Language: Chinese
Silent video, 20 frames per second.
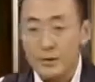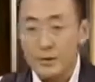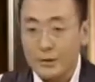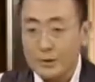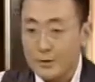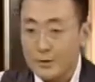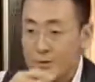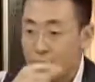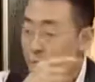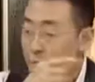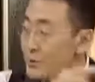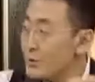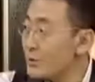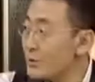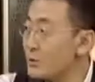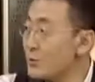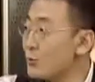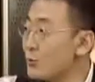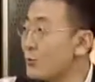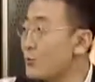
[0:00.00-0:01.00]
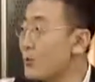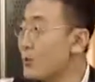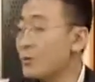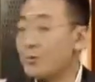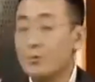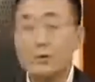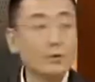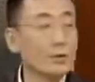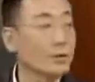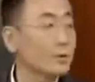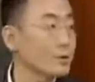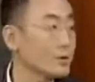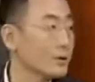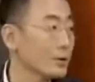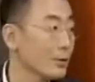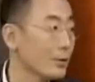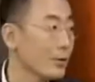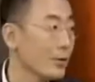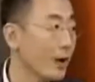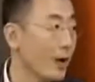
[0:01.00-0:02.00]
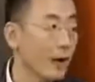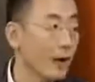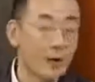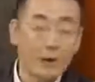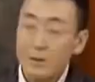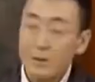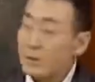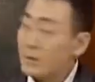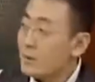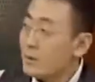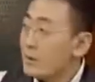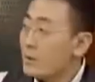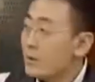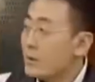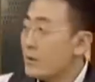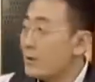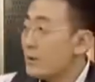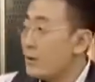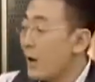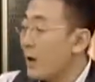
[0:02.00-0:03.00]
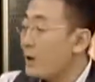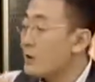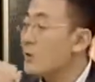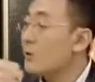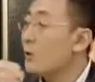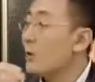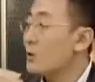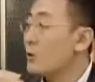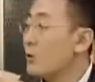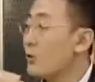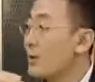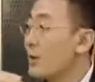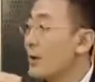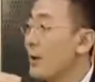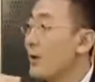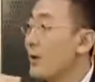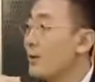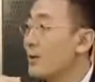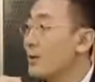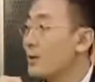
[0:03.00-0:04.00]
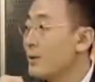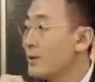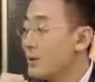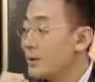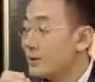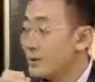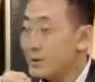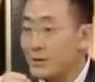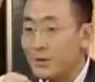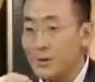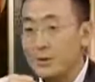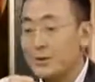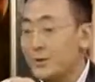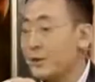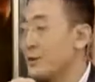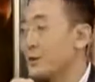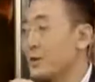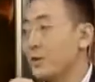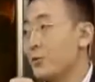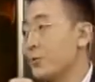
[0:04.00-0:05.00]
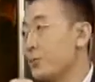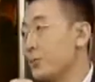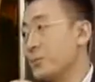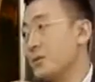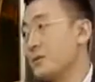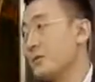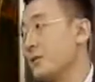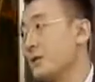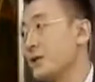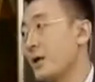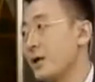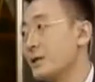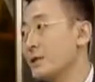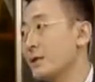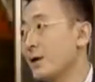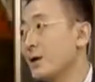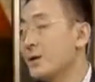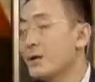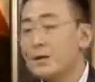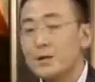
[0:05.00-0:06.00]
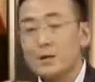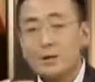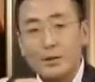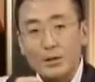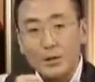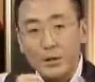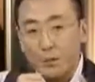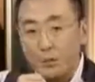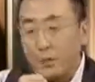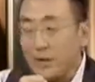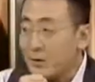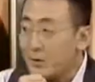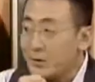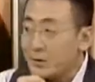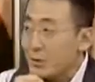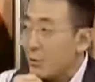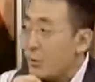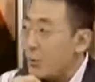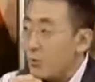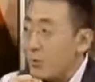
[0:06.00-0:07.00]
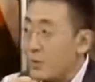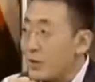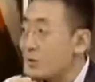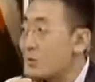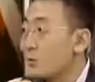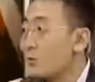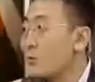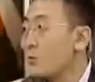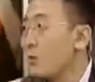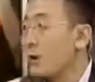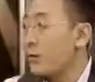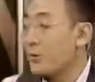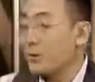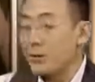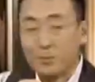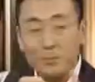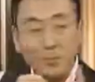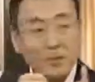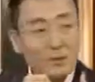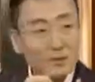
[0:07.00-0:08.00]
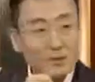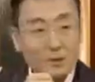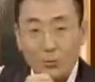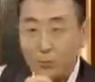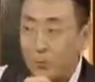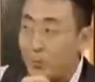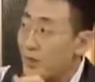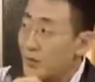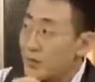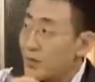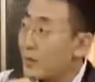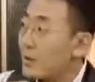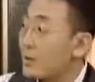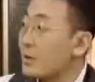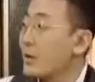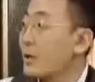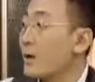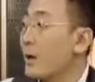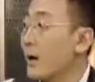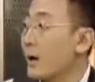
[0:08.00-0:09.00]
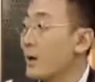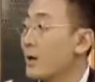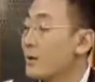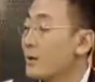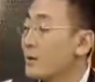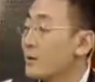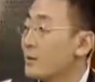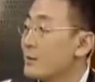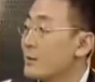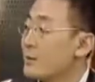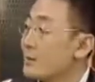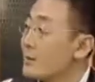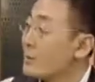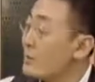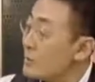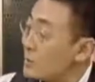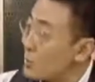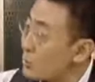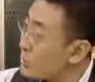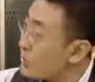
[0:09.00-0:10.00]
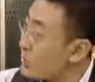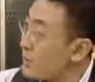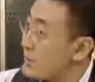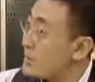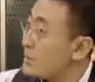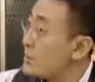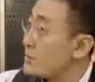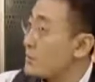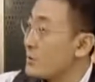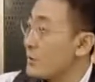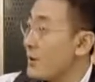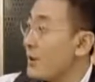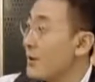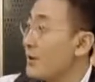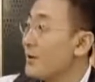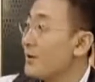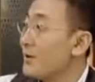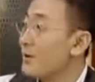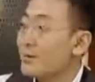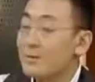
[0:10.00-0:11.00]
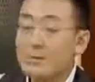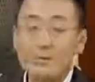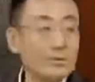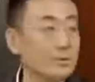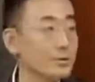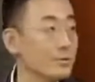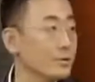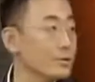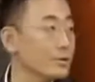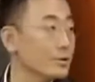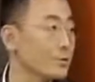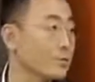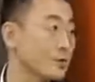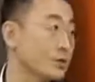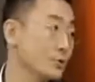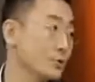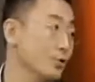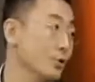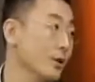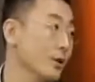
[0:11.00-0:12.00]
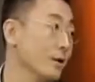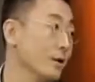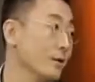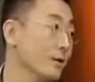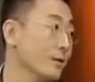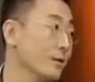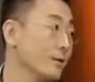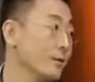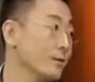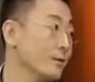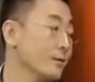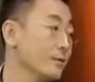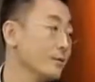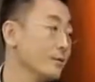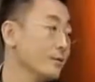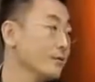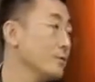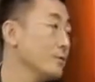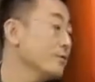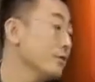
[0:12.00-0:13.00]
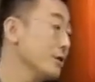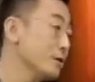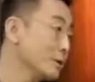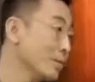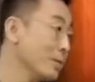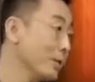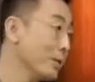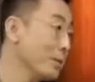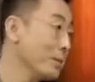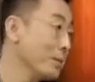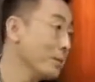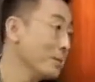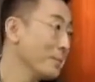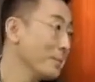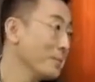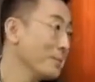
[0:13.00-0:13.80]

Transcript: 呃，曾经中国有一个时候啊，拿着话筒啊。你要在像我们这在台上，你要边走边说话或者边走边唱歌啊，你都是被禁止的。对，你你是不正确。对，这为什么？